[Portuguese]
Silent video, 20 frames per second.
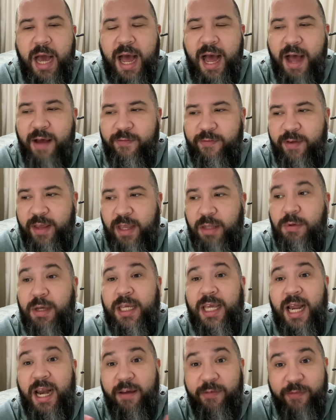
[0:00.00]
havendo
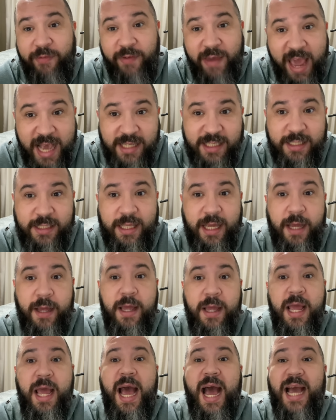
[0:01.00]
aquela festa
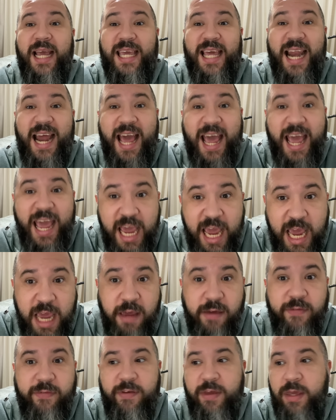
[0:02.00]
aquela
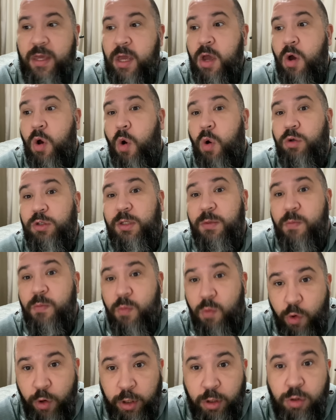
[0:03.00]
rave onde
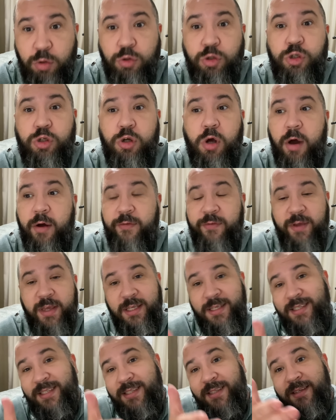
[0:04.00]
muitos
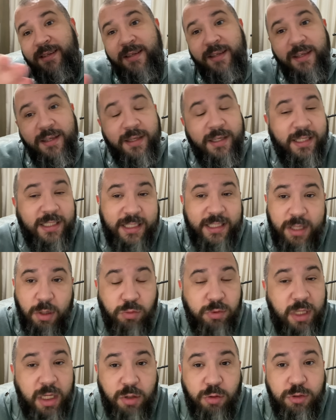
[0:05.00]
jovens
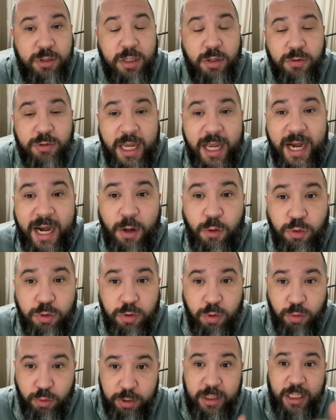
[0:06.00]
estão dando seus
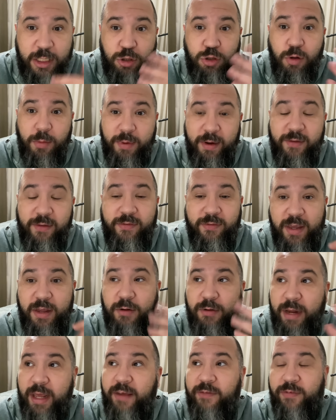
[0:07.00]
relatos, os, que
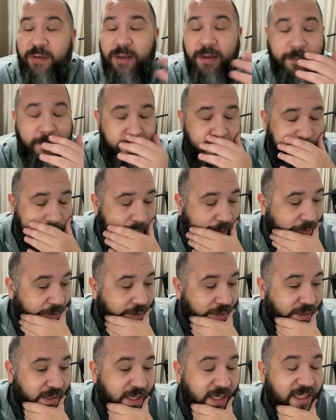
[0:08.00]
sobreviveram, né? Enfim,
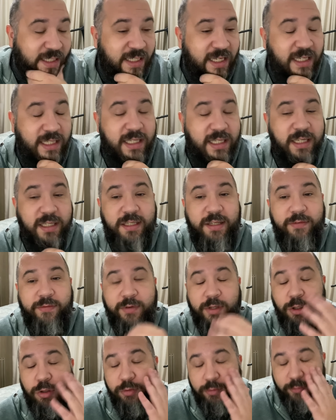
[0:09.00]
nem sei se esse
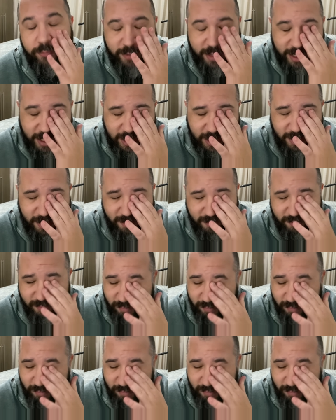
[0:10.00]
vídeo vai.